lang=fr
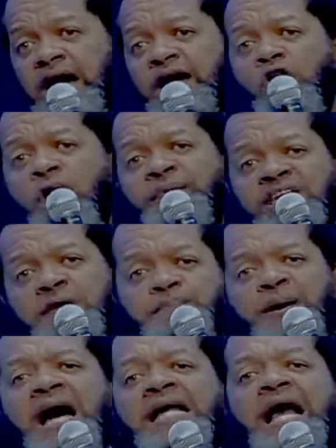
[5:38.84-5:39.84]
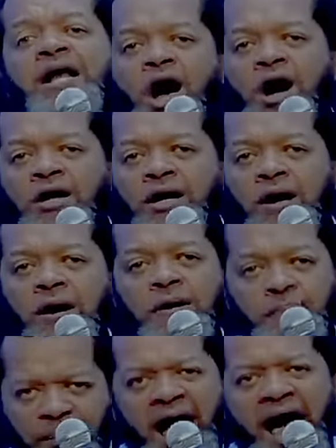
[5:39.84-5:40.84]
Un homme qui parle la langue
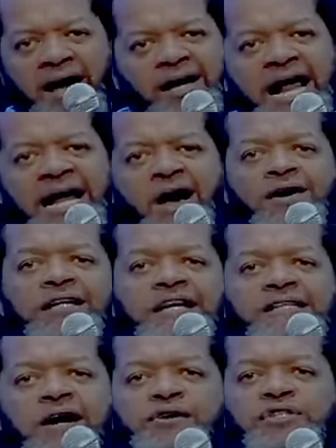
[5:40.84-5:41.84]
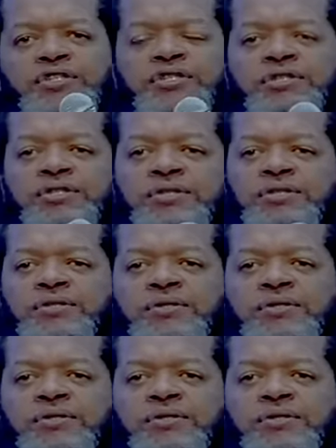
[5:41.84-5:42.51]
parle la langue des anges.